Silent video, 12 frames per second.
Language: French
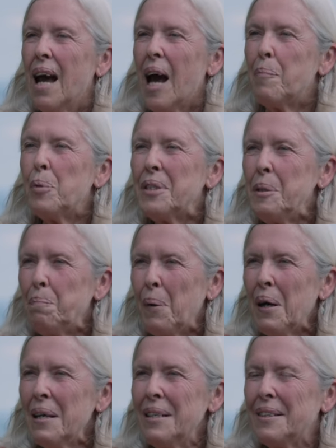À petits
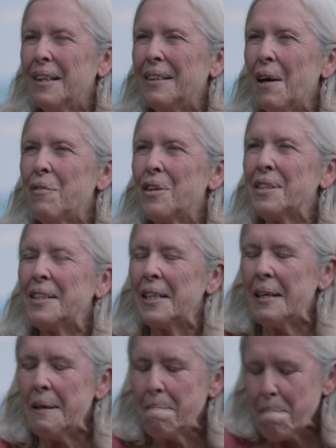pas, il s'est
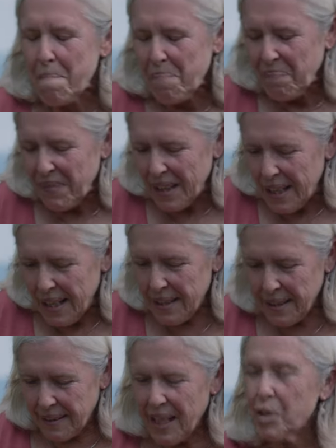avancé, il
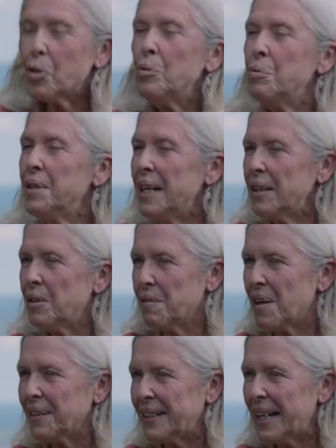s'est agenouillé
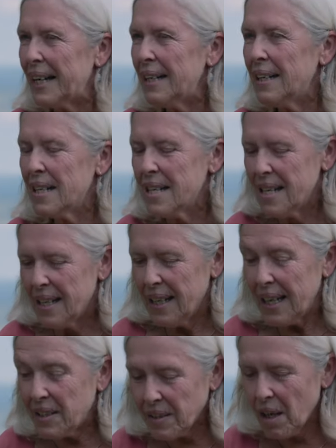devant elle
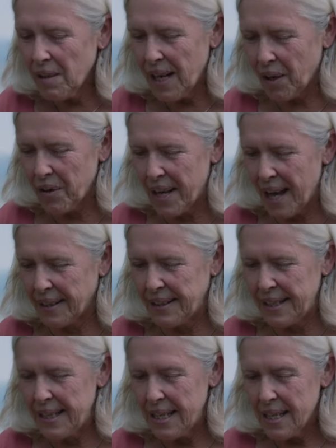et sans la
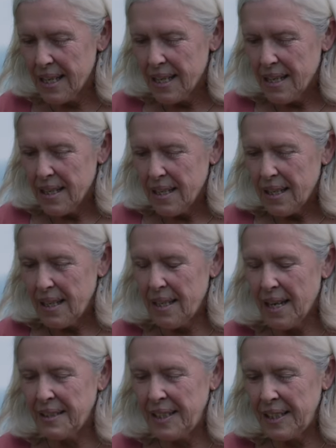regarder, il
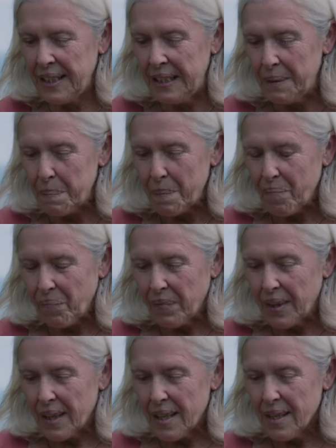a dit
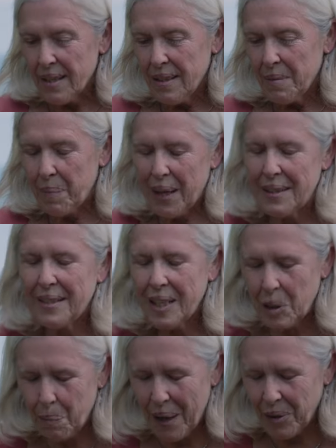
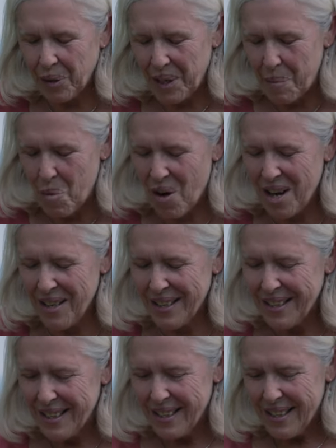Princesse, pardonnez-moi.
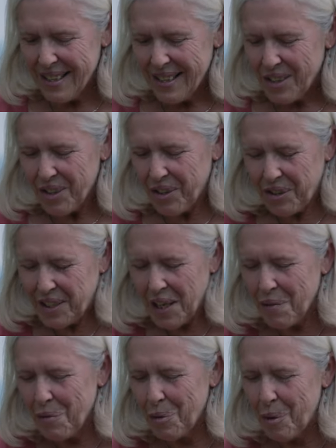Je sais
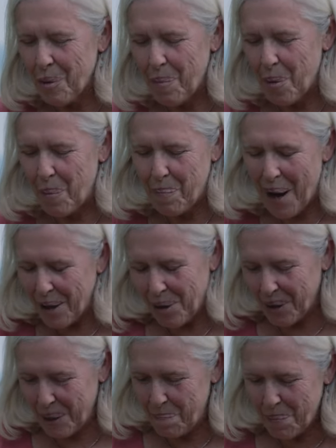que vous ne me
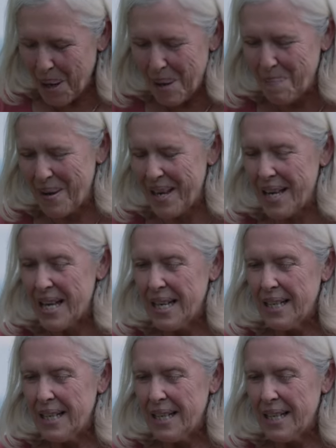parlerez pas, mais